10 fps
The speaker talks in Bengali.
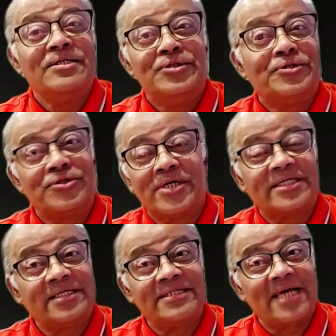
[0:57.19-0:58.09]

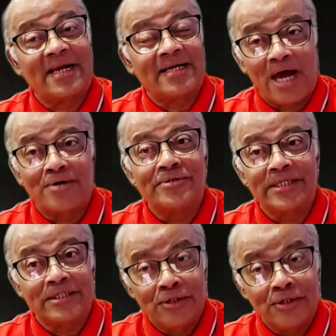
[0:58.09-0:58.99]
যুক্তরাষ্ট্রের যারা
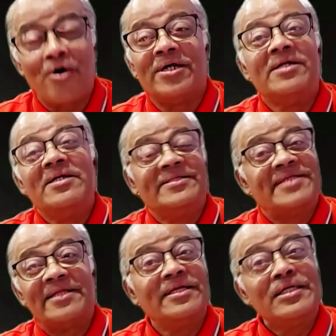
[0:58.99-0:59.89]
নাগরিক নয়
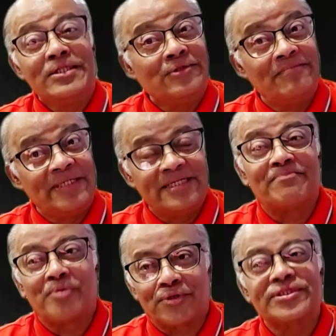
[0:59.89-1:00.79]
তাদের যদি ভিসা
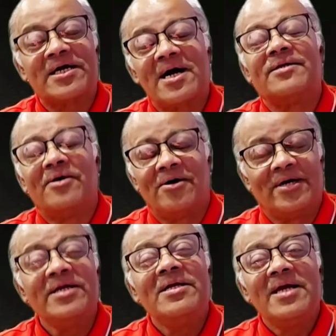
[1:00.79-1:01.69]
প্রত্যাখ্যাত
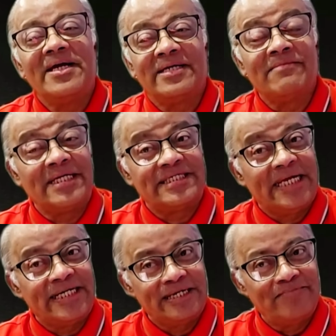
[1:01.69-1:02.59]
হয় কিংবা
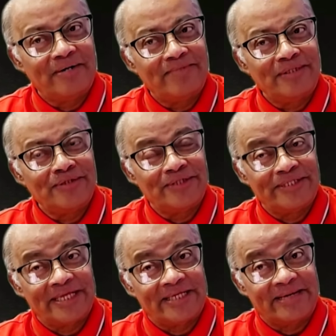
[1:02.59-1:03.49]
স্টেট ডিপার্টমেন্ট যদি
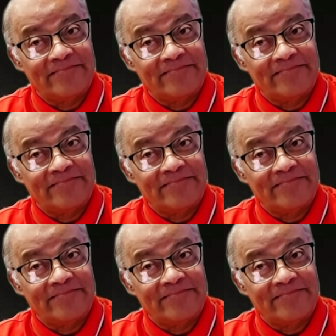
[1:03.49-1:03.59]
তাদেরকে